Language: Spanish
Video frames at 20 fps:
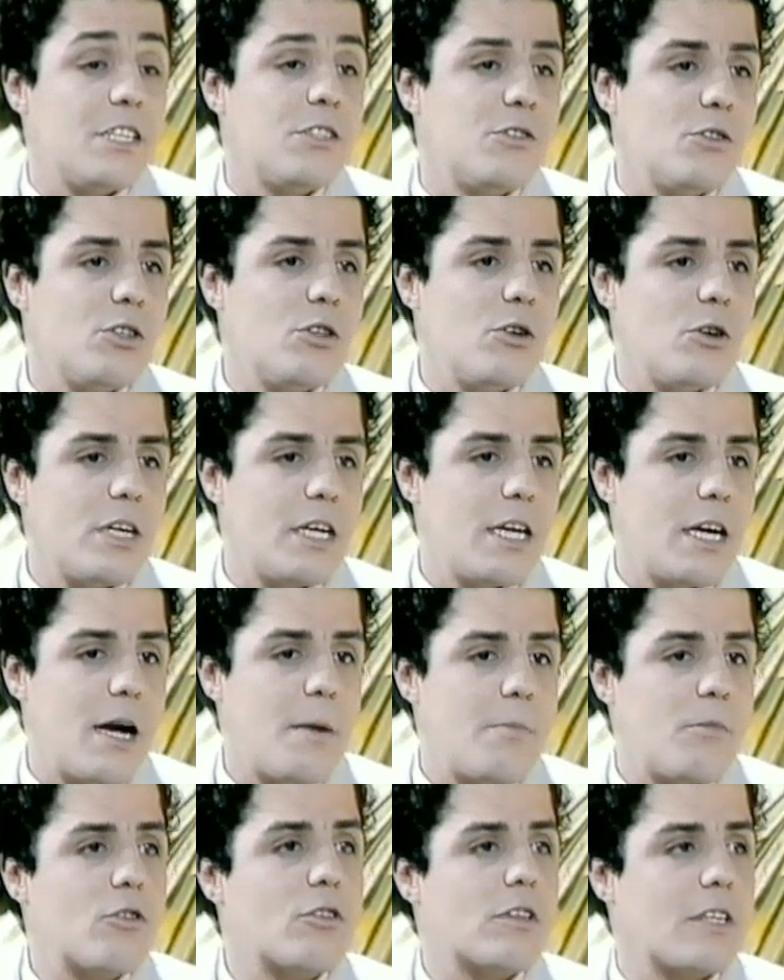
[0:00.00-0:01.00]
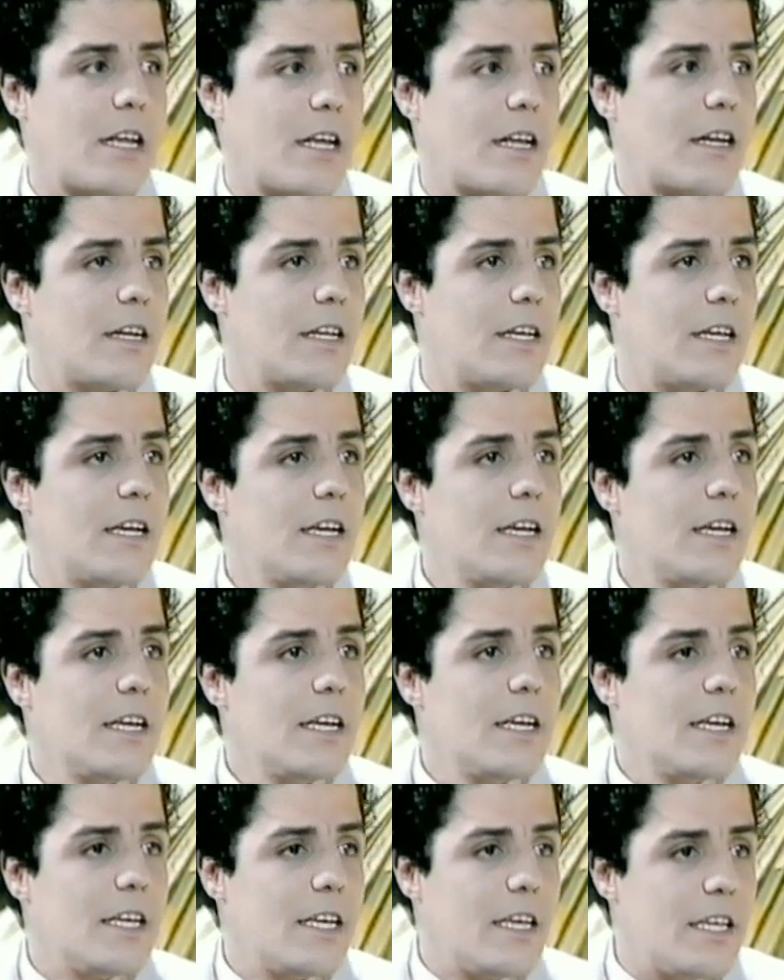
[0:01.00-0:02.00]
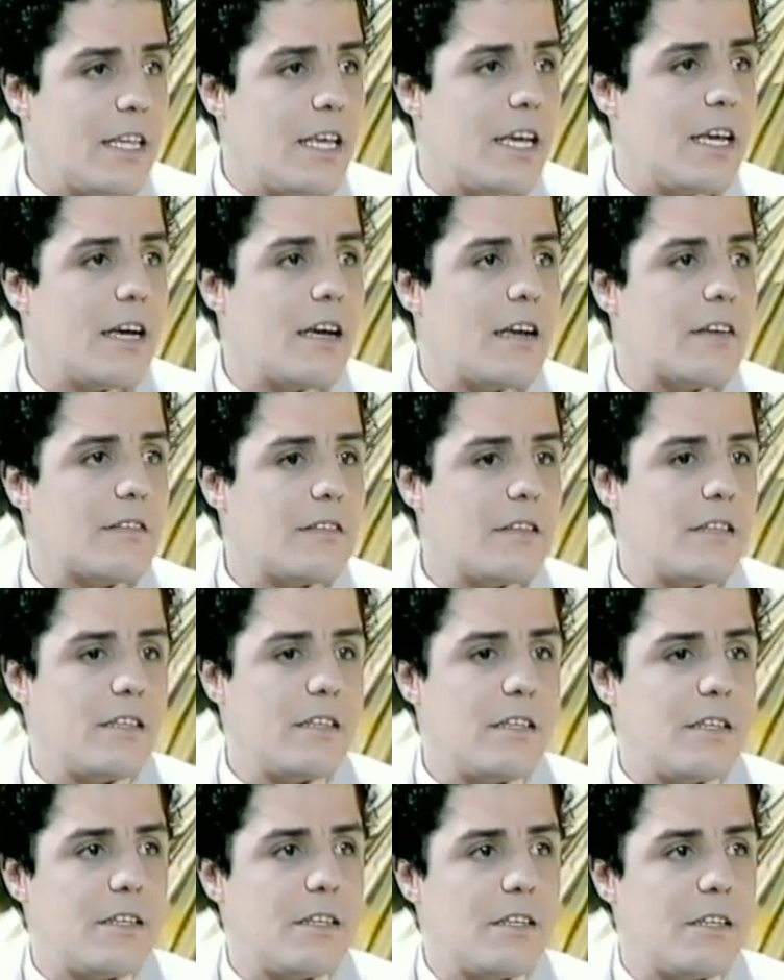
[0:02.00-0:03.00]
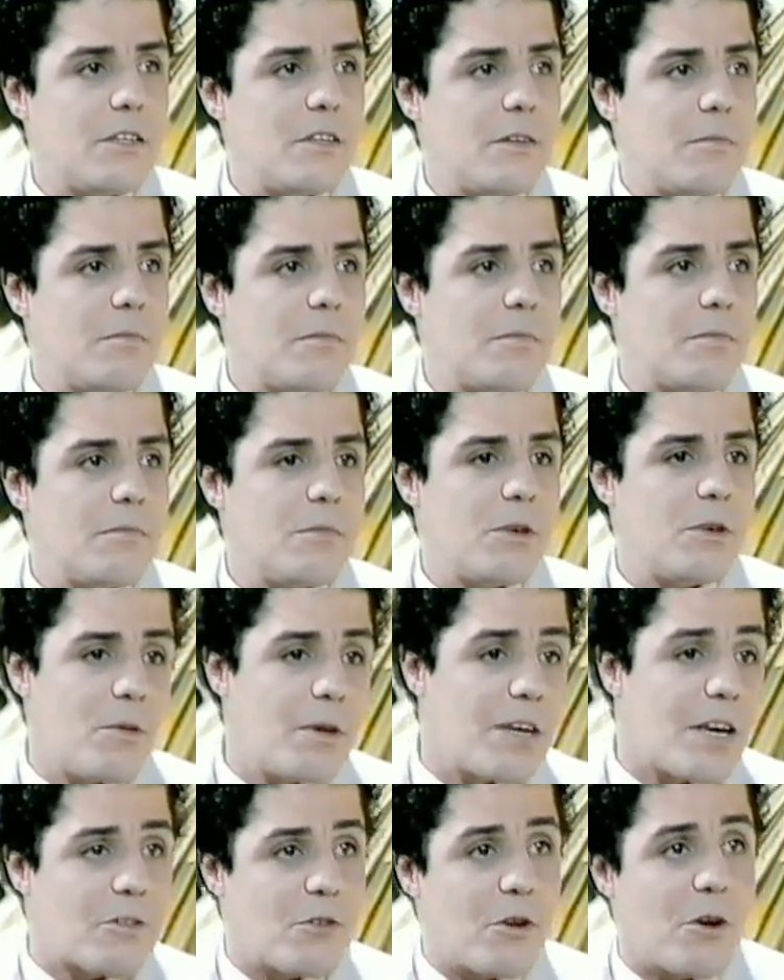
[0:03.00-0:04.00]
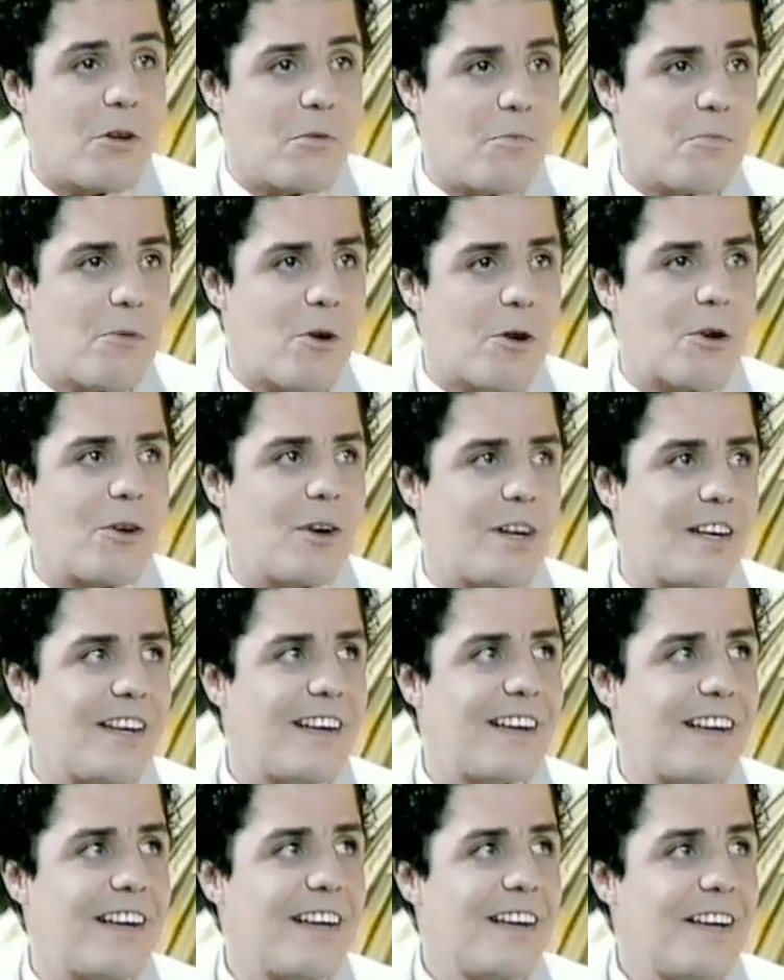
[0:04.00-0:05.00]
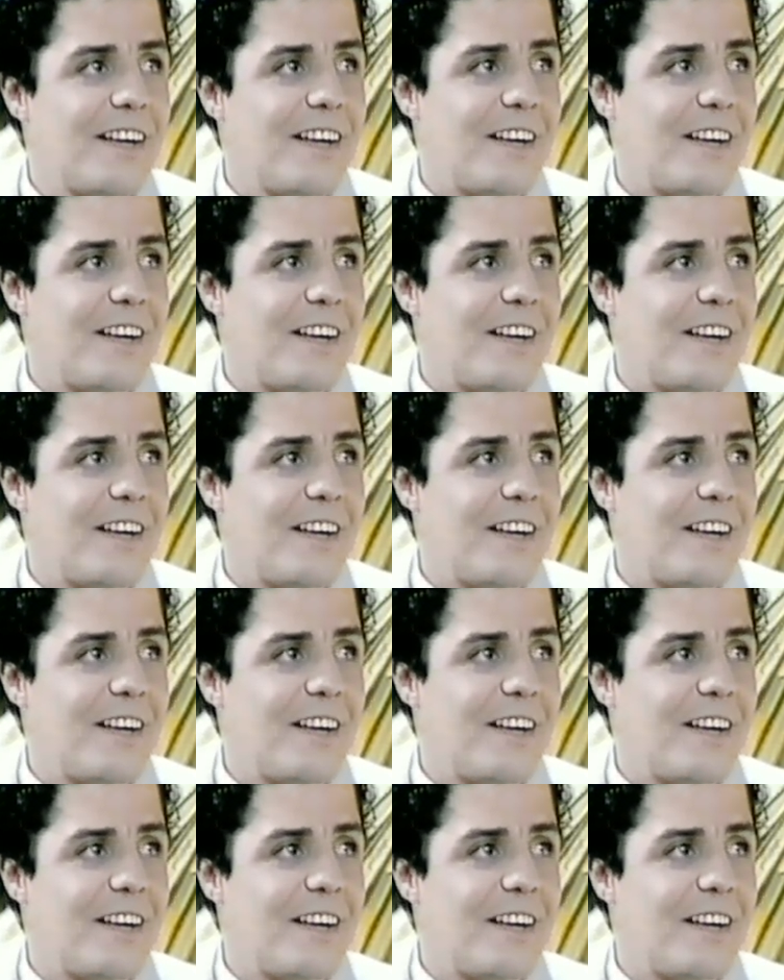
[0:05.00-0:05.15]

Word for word: hecho yo es aportarle ideas y mi obligación un poco eh,